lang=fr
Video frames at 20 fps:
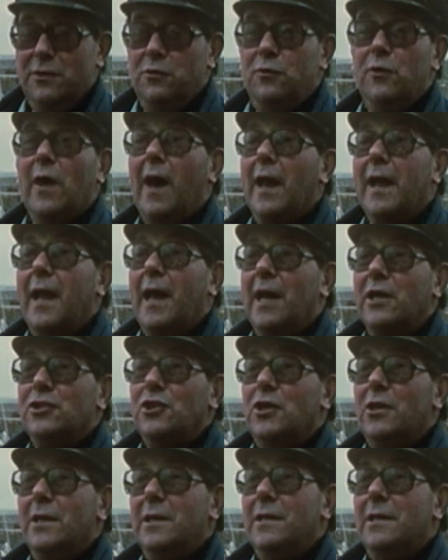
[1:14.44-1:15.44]
du
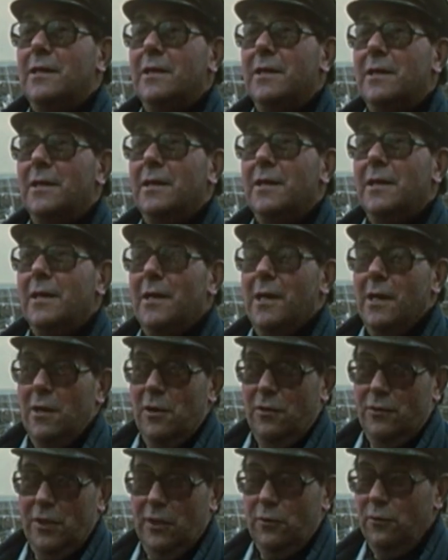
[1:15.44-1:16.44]
dragage.
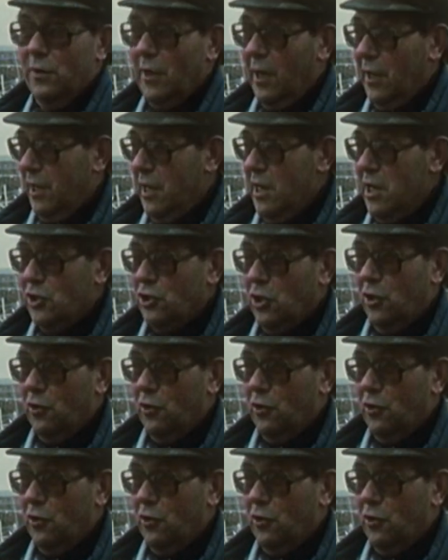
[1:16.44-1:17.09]
C'est du dragage,